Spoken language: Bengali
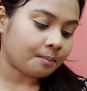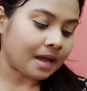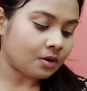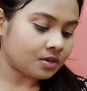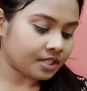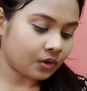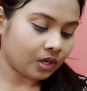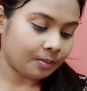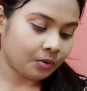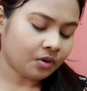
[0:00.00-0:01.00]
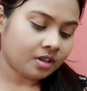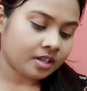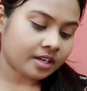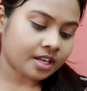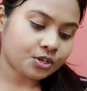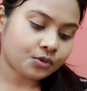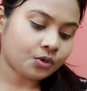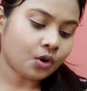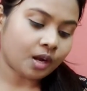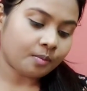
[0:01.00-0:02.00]
বারোটা গল্প না
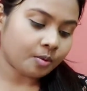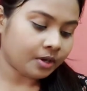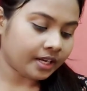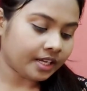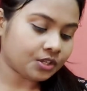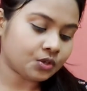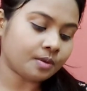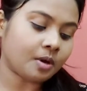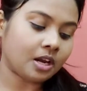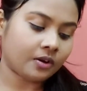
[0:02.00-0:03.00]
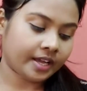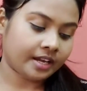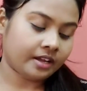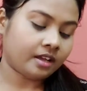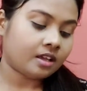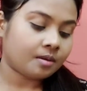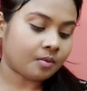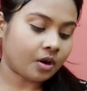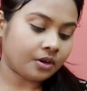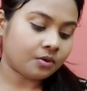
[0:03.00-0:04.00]
শুধু গল্প বললে কিছুই বলা হয় না
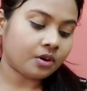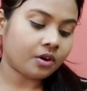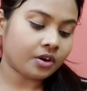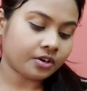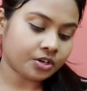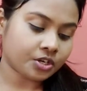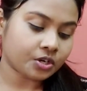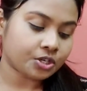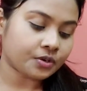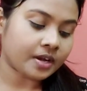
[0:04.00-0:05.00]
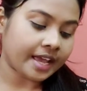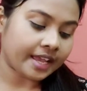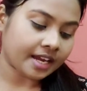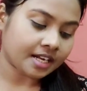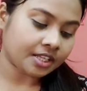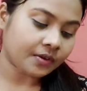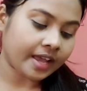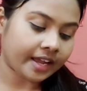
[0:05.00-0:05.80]
ভয়ঙ্কর নৃশংস গায়ে কাটা দেওয়া